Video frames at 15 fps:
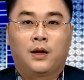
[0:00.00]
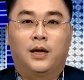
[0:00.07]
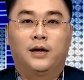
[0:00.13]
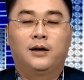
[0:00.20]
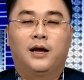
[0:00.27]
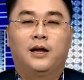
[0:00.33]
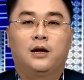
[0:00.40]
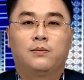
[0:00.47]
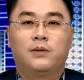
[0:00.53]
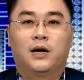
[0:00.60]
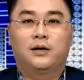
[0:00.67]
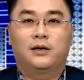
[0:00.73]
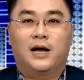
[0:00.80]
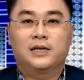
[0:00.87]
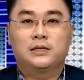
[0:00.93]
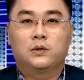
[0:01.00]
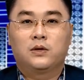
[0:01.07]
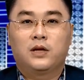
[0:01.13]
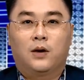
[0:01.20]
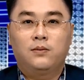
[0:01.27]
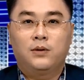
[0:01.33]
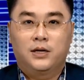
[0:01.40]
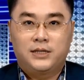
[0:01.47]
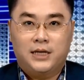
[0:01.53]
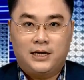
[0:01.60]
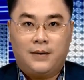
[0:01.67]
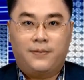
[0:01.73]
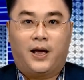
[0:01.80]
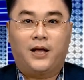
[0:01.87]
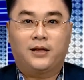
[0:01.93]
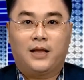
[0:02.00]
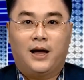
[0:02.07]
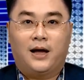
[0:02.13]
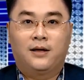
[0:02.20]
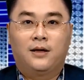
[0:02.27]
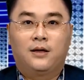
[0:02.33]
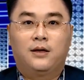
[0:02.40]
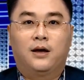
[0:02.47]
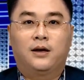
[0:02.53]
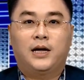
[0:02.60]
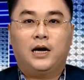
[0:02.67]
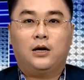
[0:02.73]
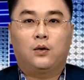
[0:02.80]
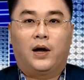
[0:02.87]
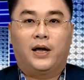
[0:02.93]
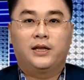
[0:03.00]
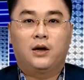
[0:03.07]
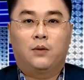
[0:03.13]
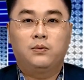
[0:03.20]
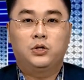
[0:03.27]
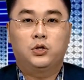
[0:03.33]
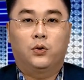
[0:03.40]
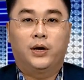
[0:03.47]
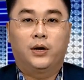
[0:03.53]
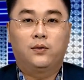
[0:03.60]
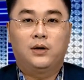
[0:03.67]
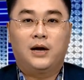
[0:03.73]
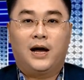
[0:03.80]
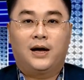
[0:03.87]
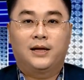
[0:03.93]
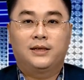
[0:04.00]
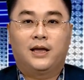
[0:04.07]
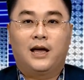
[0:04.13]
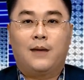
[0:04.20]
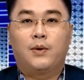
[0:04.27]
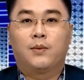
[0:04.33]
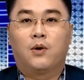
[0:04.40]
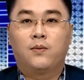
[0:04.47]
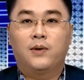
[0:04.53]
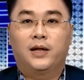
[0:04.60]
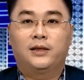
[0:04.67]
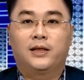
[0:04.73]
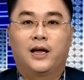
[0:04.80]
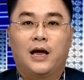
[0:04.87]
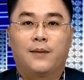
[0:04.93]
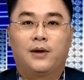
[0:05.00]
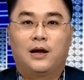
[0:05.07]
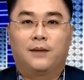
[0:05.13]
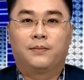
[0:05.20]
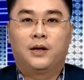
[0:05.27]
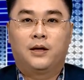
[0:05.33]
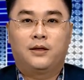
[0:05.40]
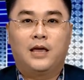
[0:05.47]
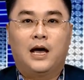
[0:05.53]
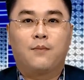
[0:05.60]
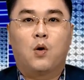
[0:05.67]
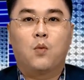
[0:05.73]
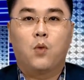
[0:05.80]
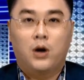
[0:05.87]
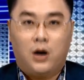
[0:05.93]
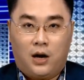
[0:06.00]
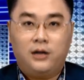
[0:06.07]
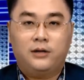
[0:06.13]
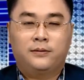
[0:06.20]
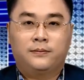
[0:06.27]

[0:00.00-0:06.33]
Hiện nay, nông dân đã xuống giống được trên 5.000 ha với các loại giống chủ yếu là ST24, ST25 và một bụi đỏ.